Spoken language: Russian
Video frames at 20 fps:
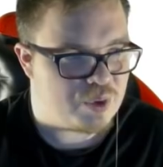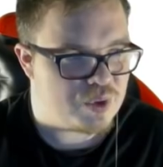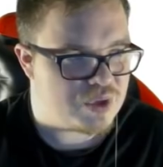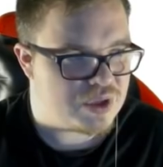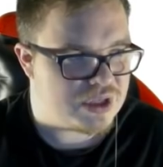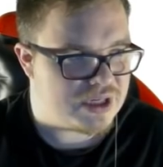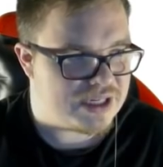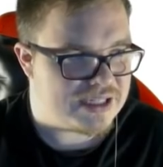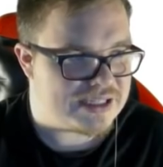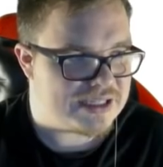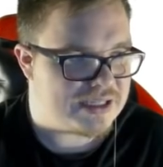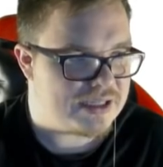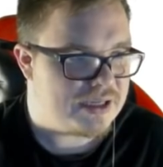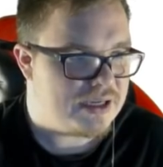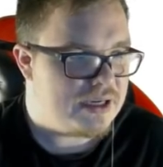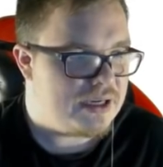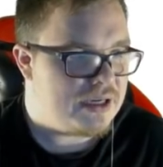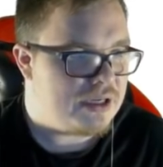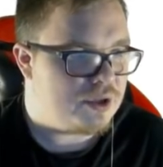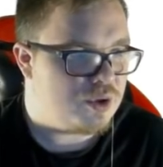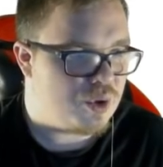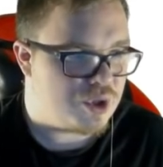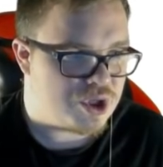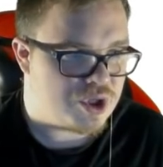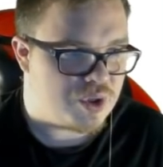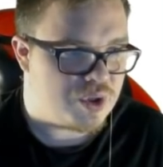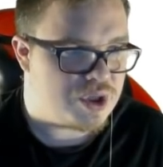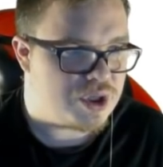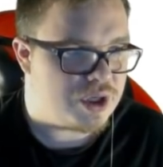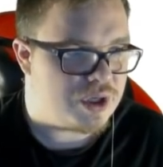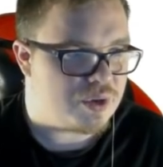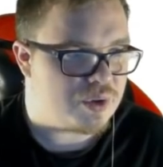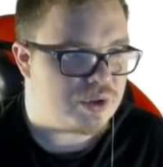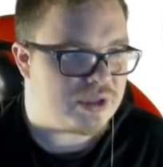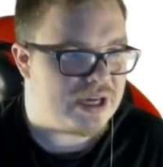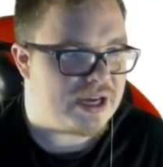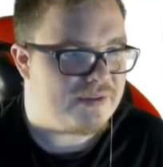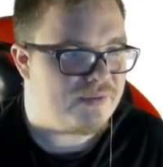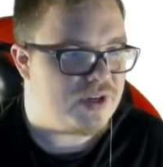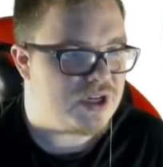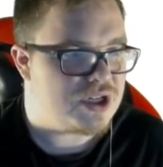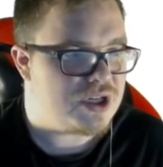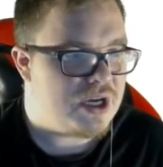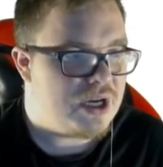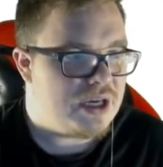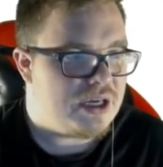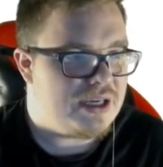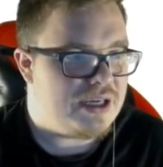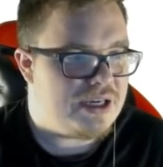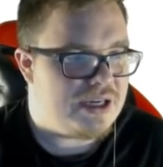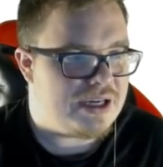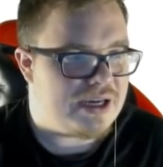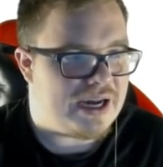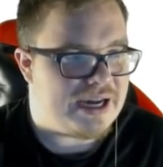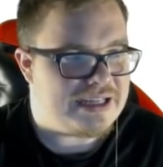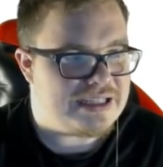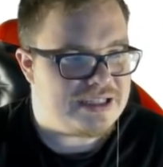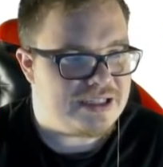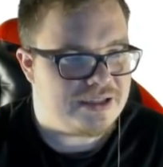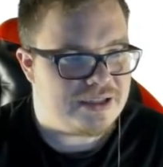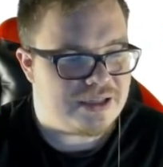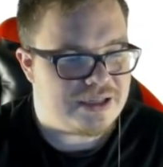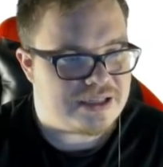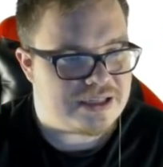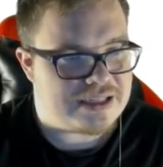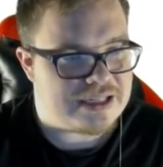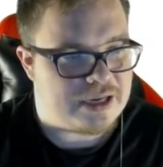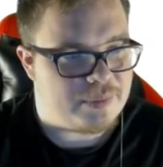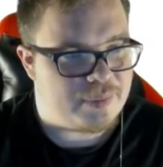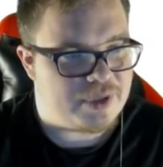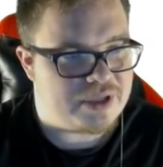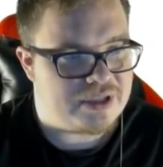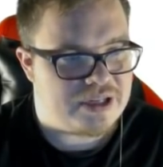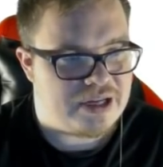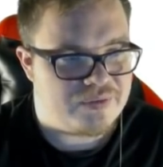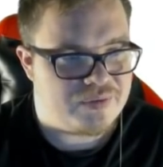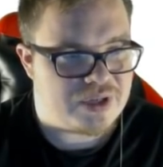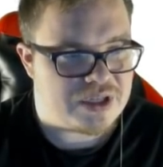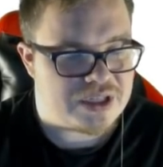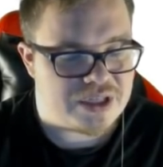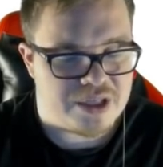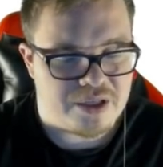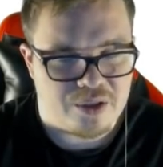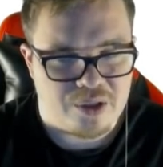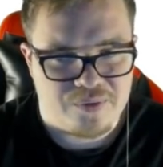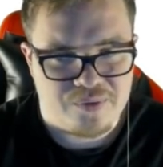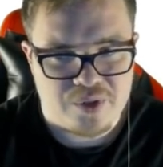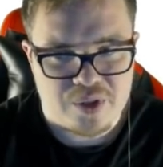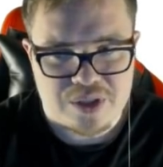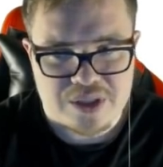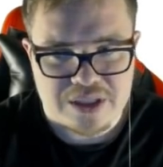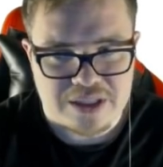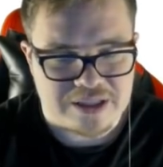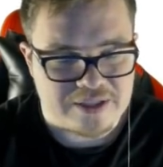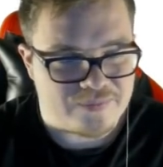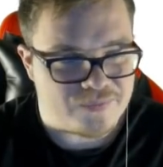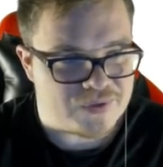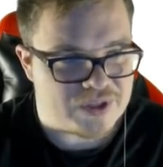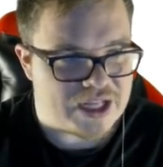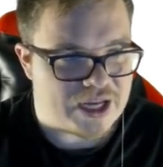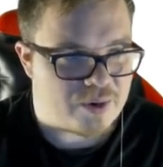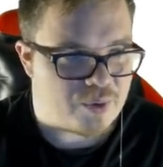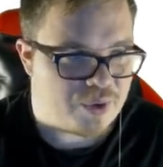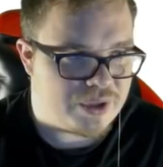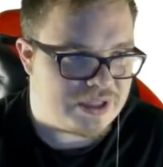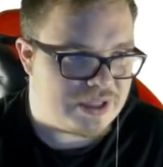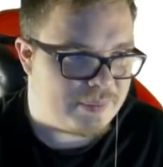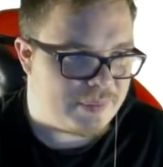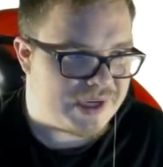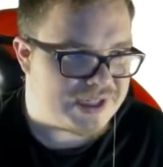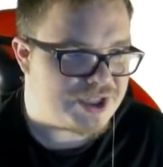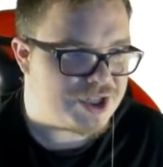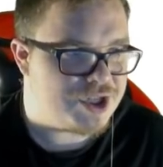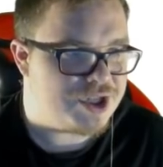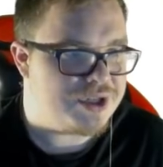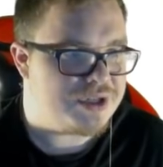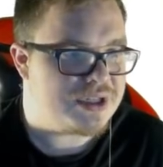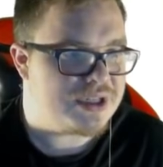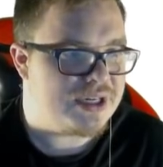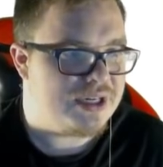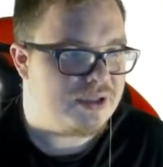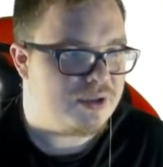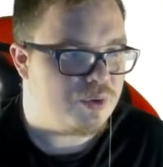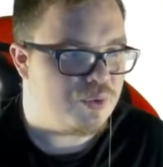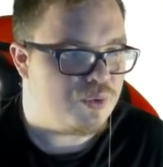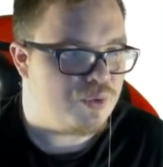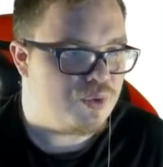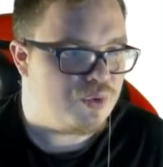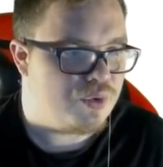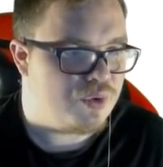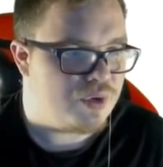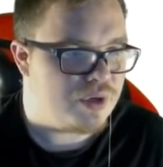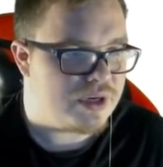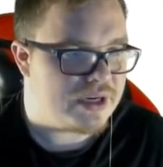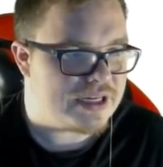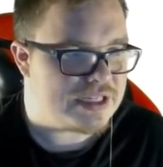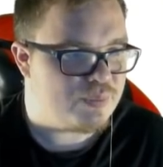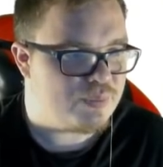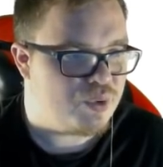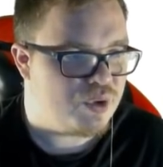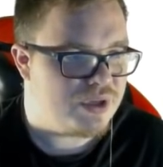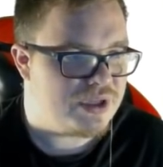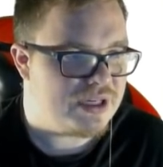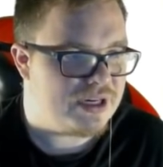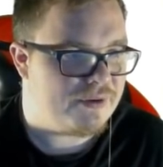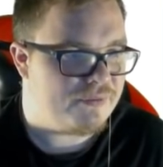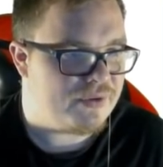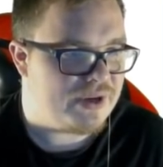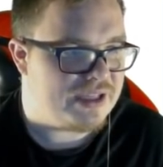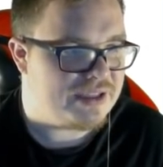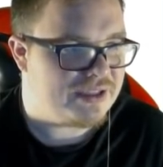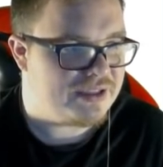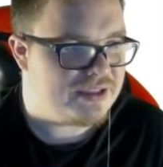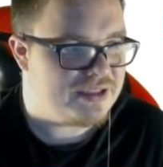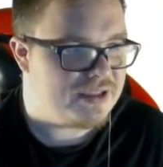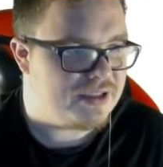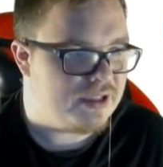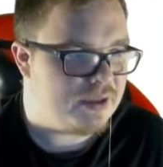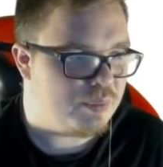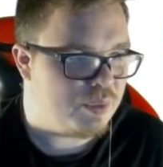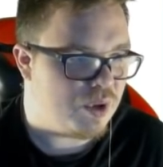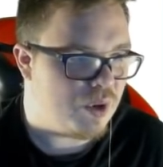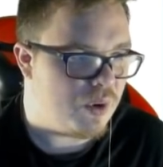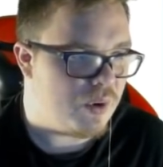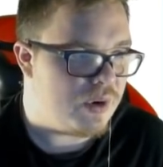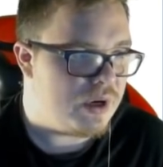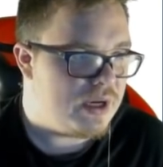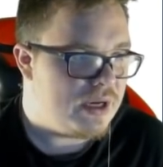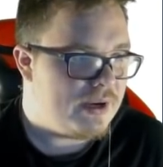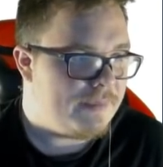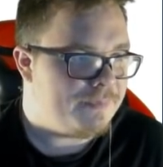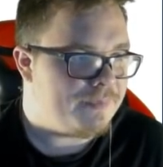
плюс 30, тоже очень крутая вещь. И один из самых главных скиллов, то есть это второй дамажащий скилл у раз разбойников, это Дидли Блоу.